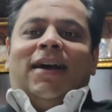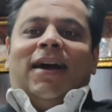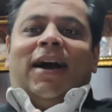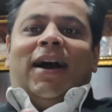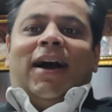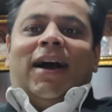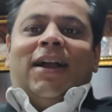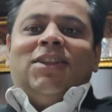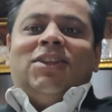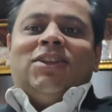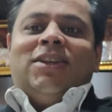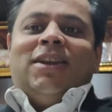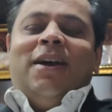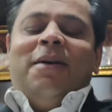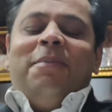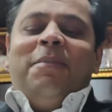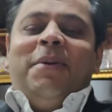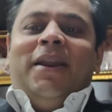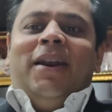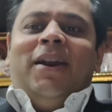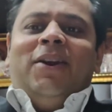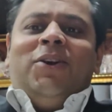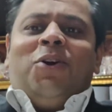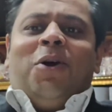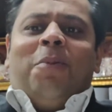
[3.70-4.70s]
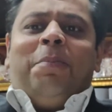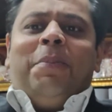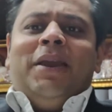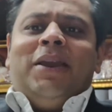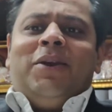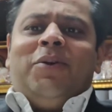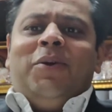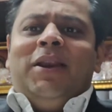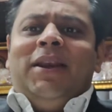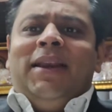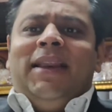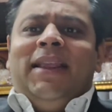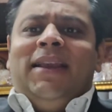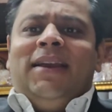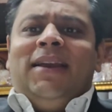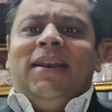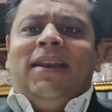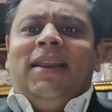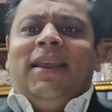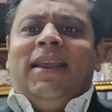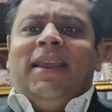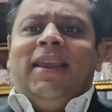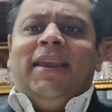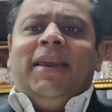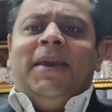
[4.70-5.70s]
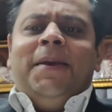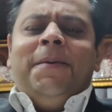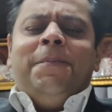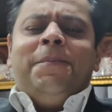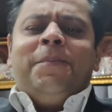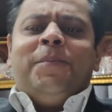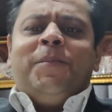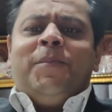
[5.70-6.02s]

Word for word: आज का मेरा टॉपिक कोई लीगल नहीं है